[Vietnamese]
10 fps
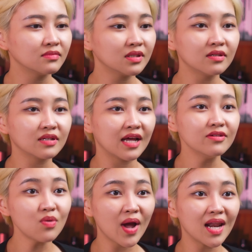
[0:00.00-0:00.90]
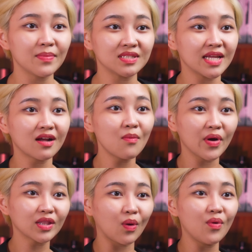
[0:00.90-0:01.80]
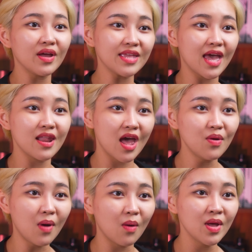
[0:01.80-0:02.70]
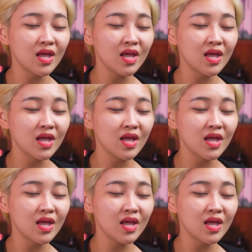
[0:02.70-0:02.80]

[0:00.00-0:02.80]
bình thường là nước hoa là mình sẽ có một cái tủ ở nhà để đúng không